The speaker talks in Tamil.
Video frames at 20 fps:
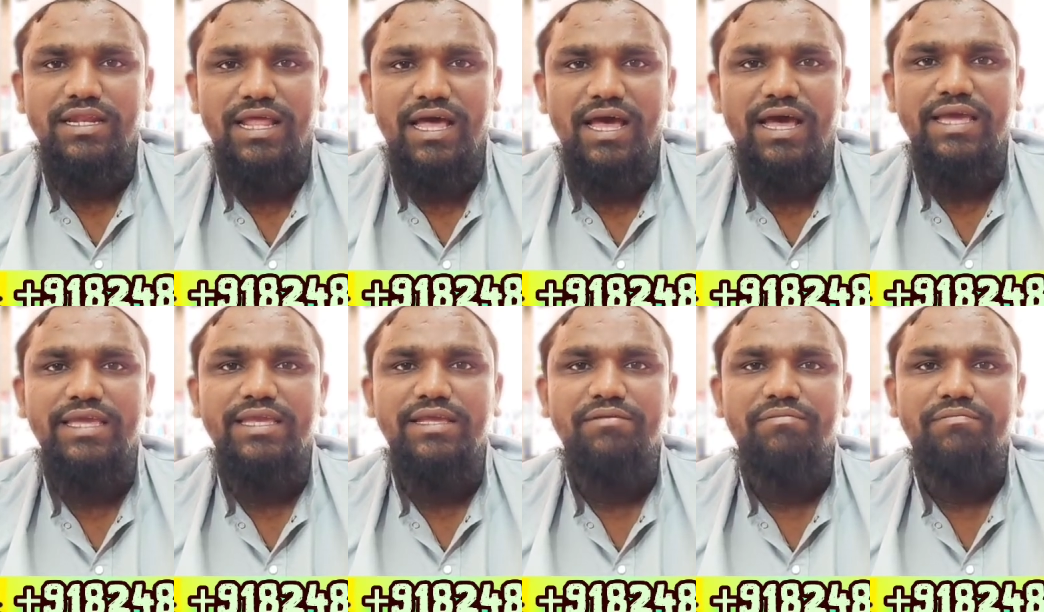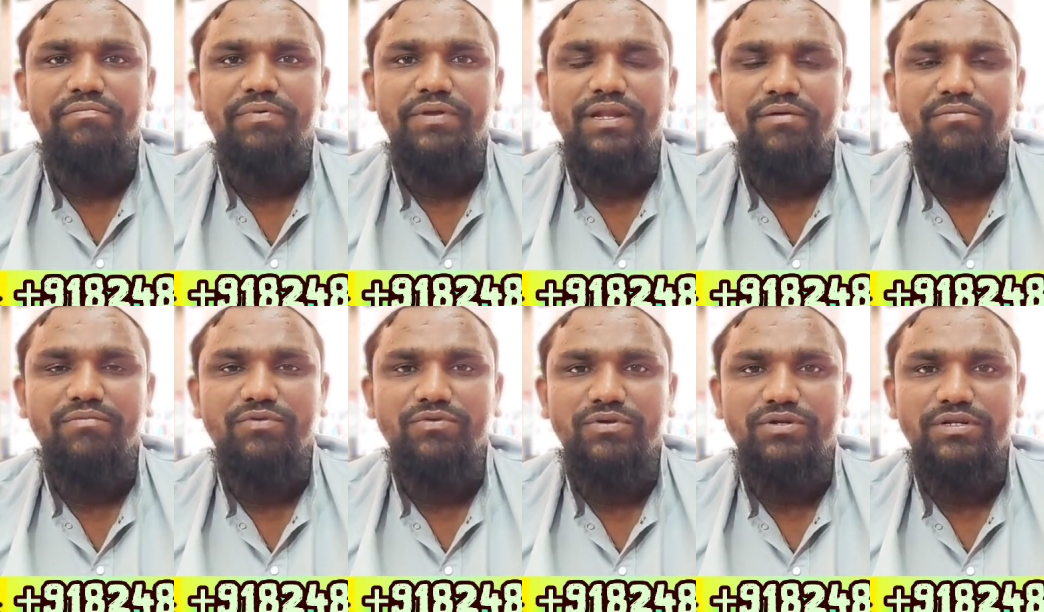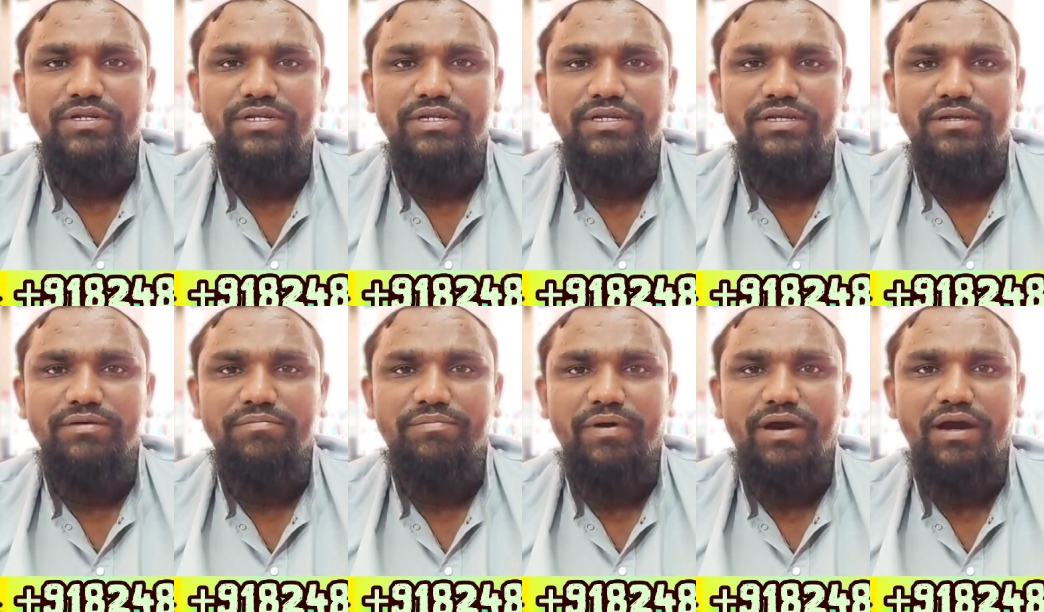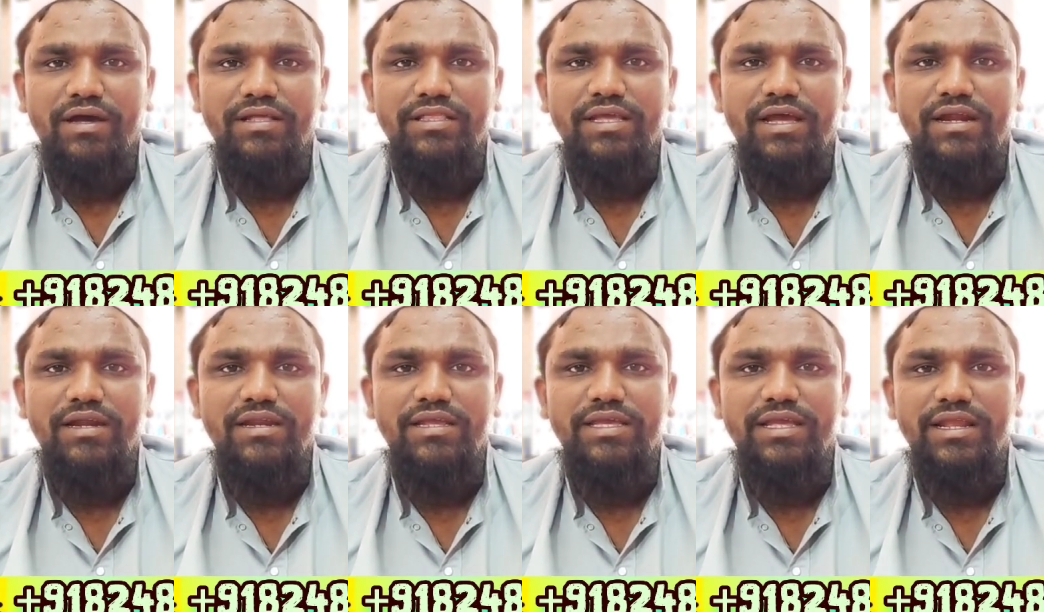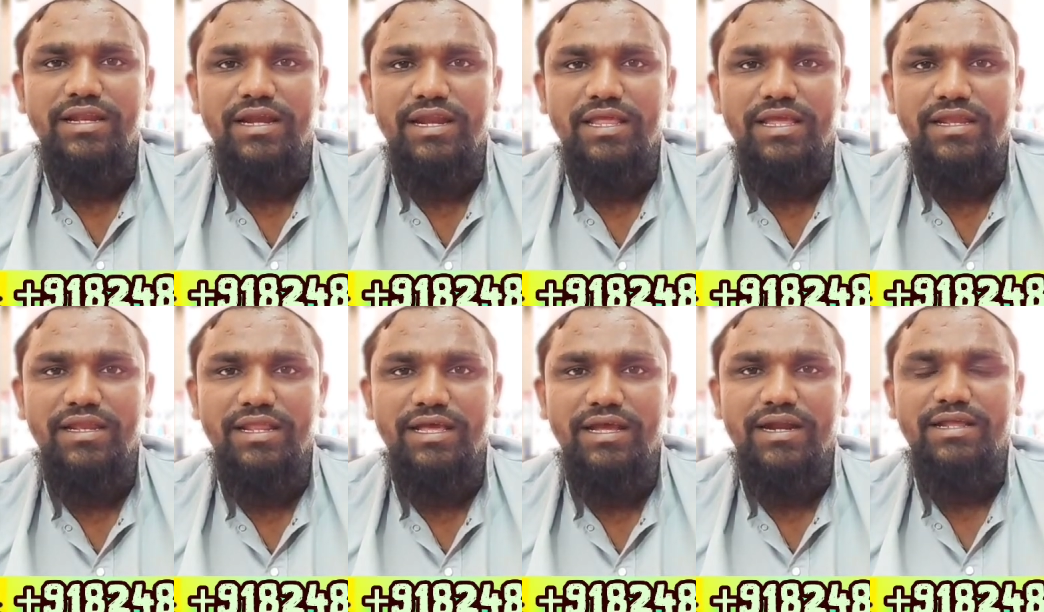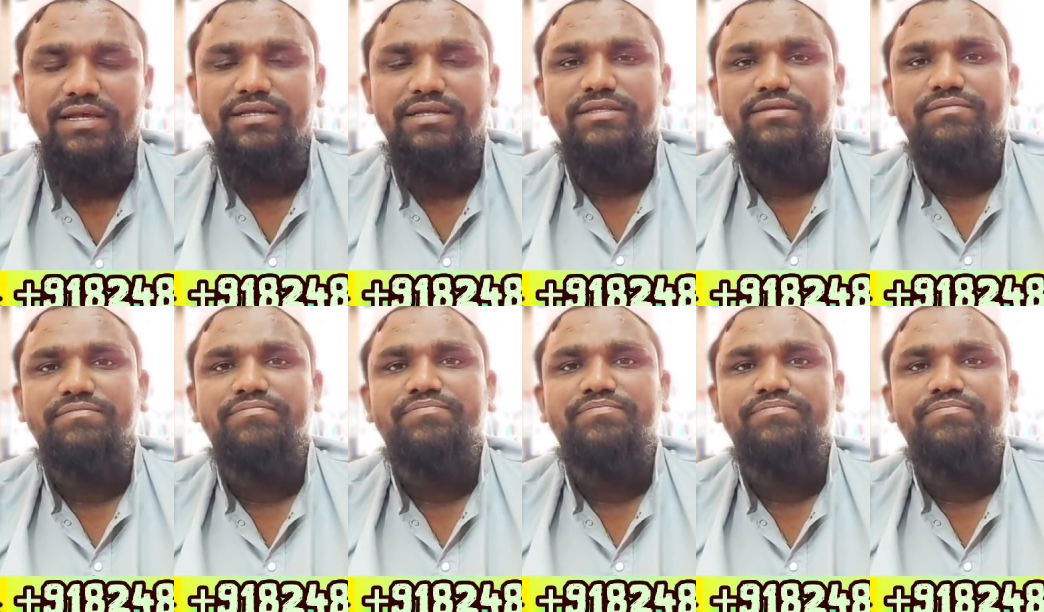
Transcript: நாயின் பிணம் ஒன்று பாதி அழுகிய நிலையில் கிடக்குது